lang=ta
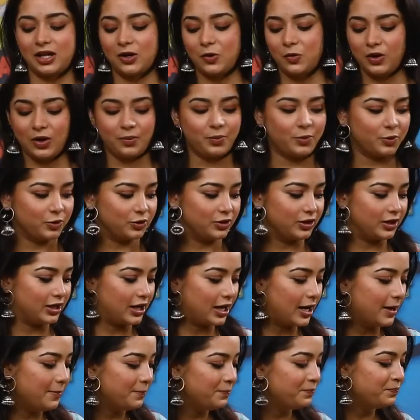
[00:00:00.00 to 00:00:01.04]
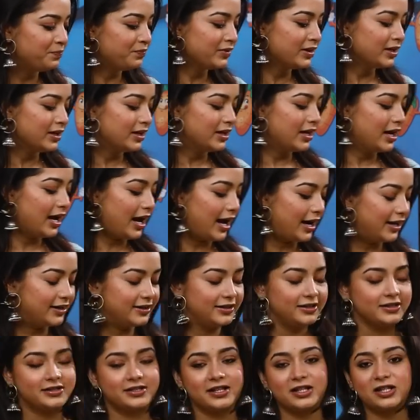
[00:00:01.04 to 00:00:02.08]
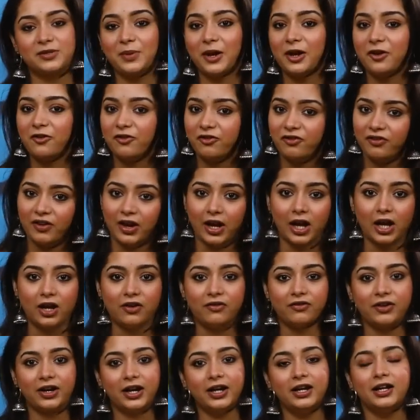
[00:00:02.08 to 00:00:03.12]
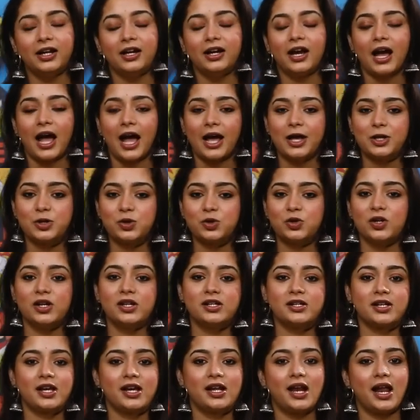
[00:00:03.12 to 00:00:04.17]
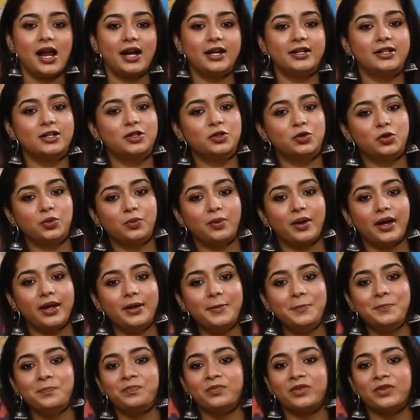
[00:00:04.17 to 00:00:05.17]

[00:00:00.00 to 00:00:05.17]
எல்லாம் உள்ளே போட்டுடலாம் அண்ட் திஸ் இஸ் மை ஃபேவரெட் ஆஸ் சூன் ஆஸ் ஐ லேண்ட் இன் துபாய்